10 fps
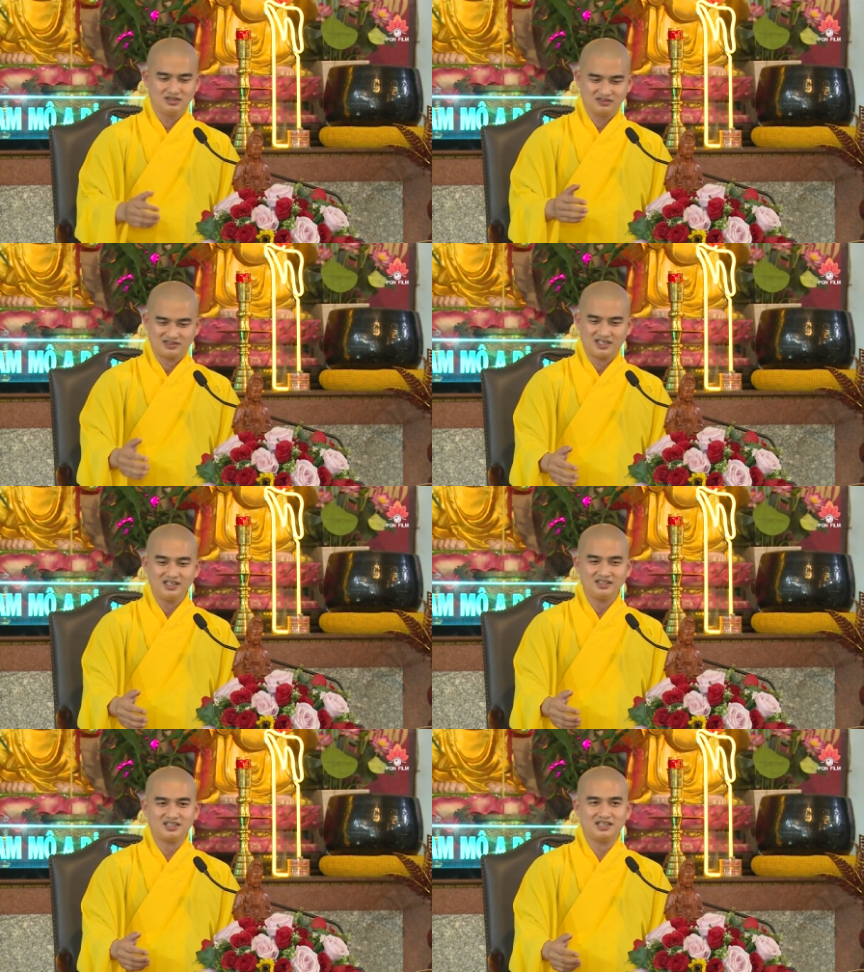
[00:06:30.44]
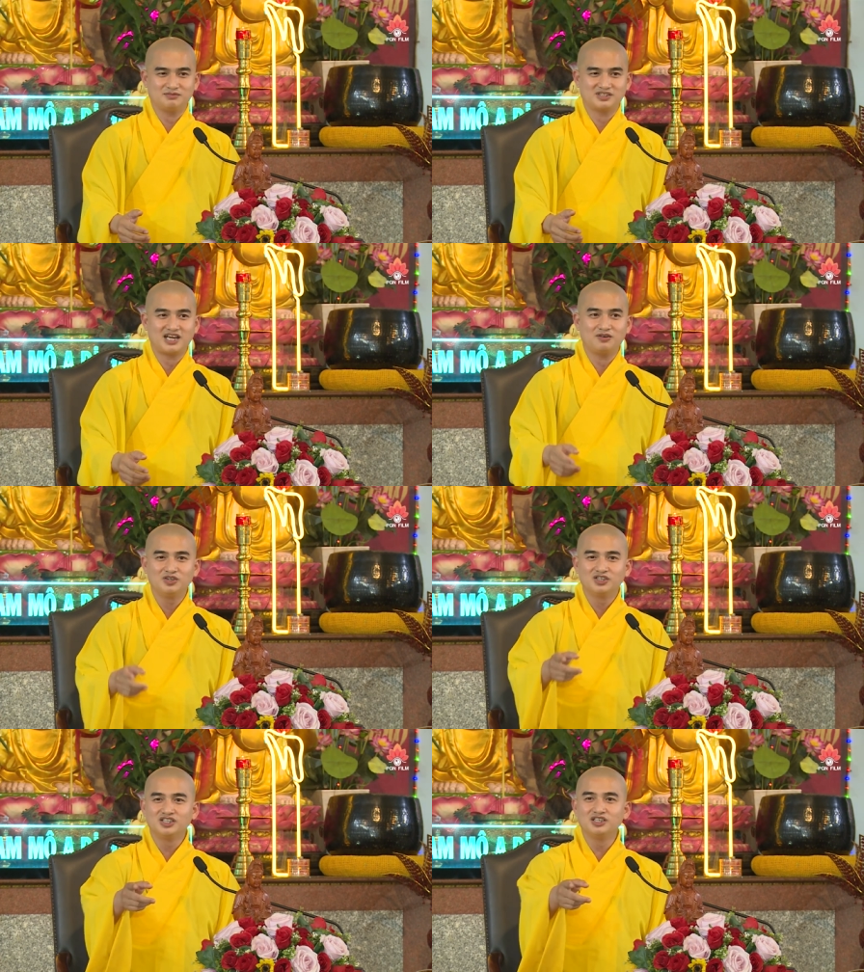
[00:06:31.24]
thực tế ra làm sao
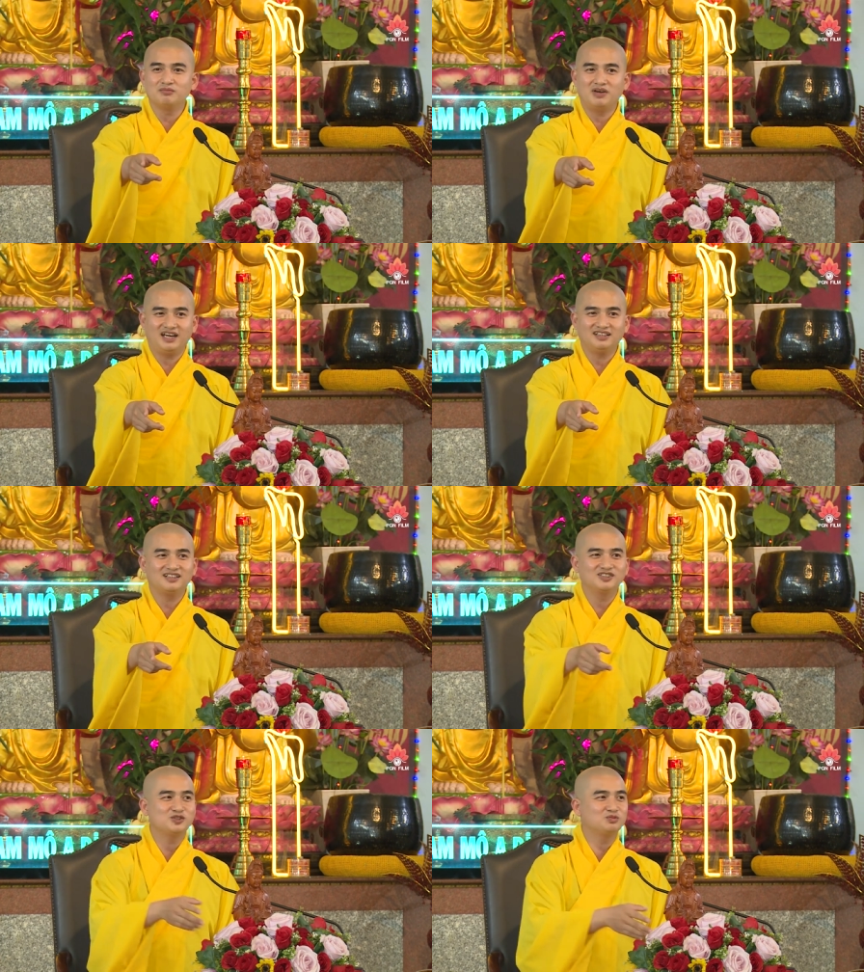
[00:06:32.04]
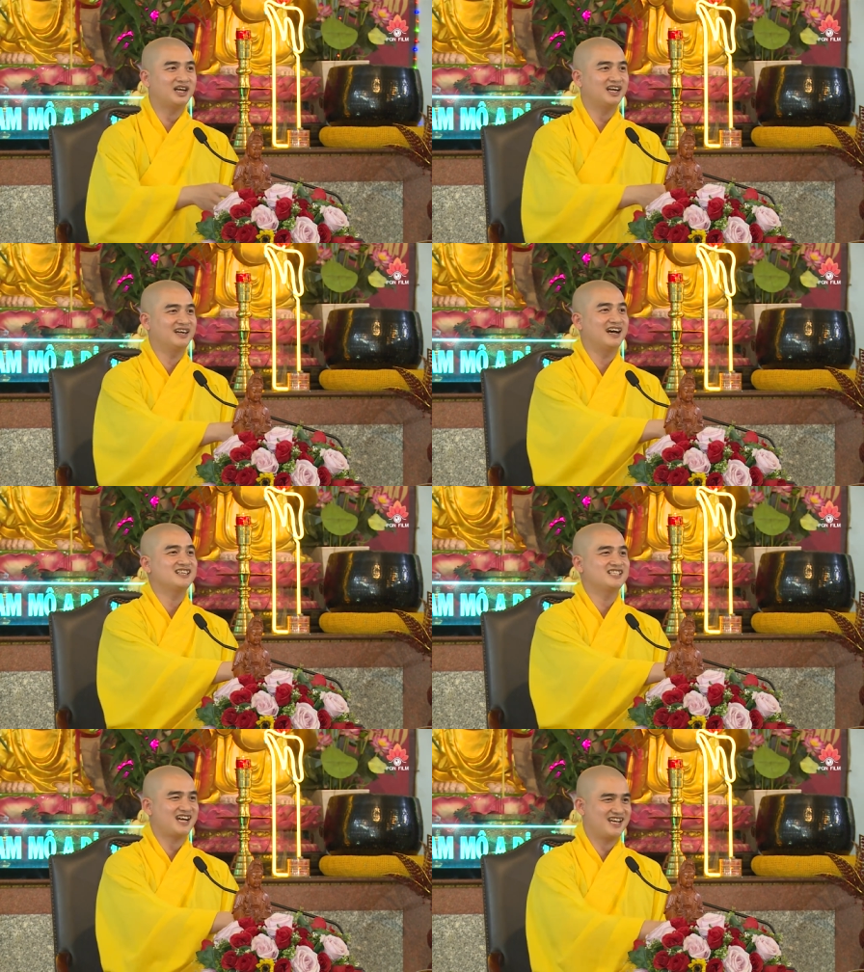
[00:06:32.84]
nhưng bản thân chúng ta
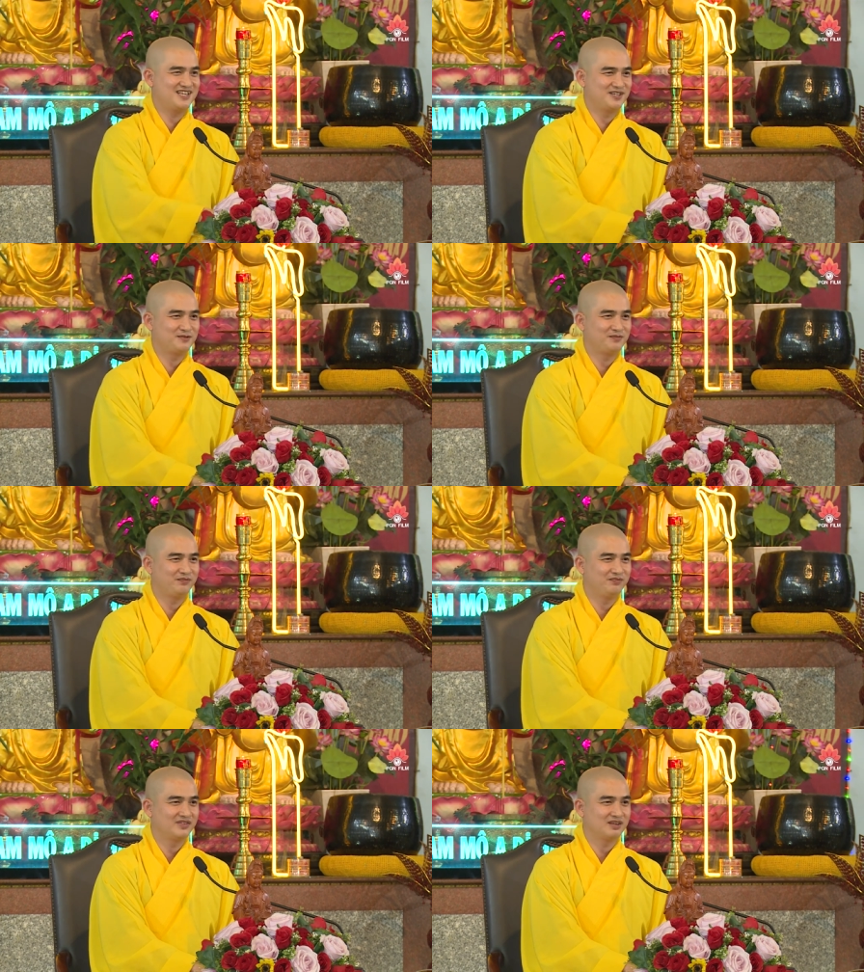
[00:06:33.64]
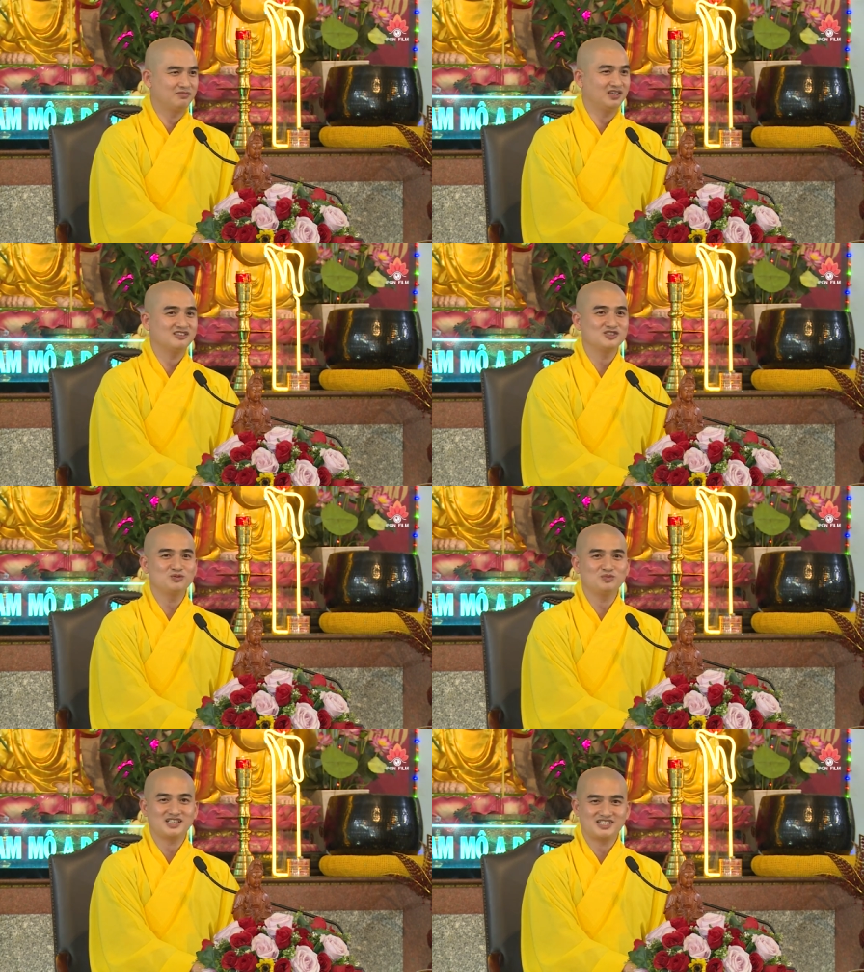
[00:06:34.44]
đã sai bản thân
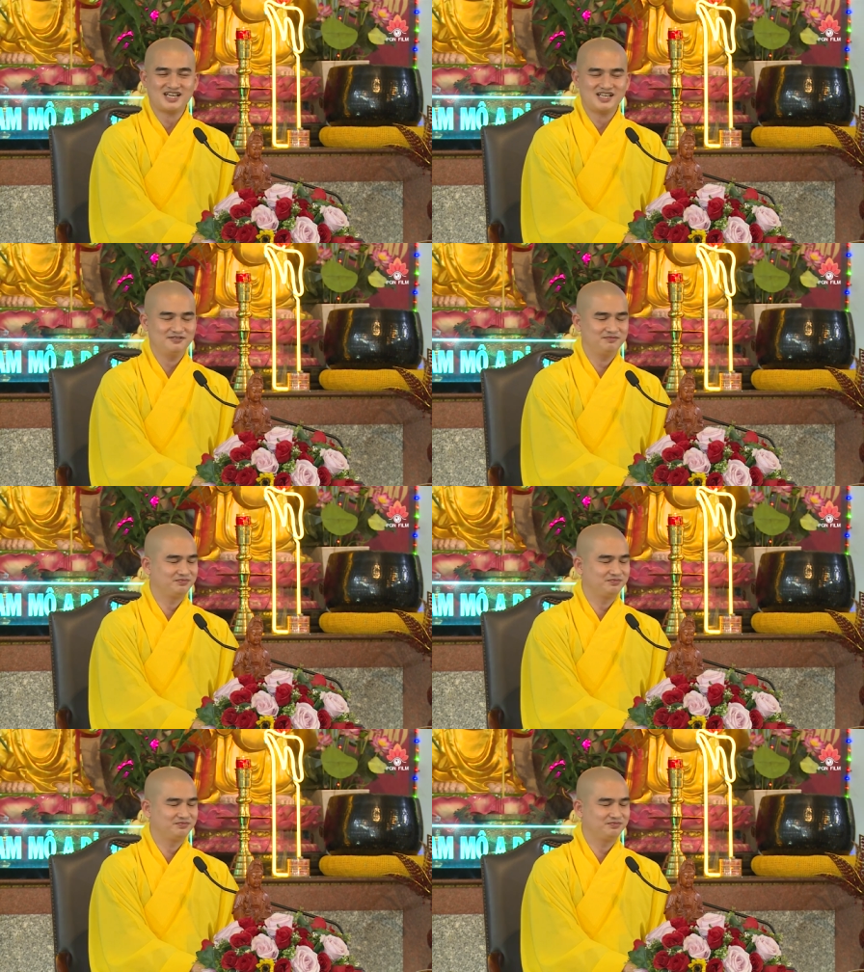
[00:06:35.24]
chúng ta sai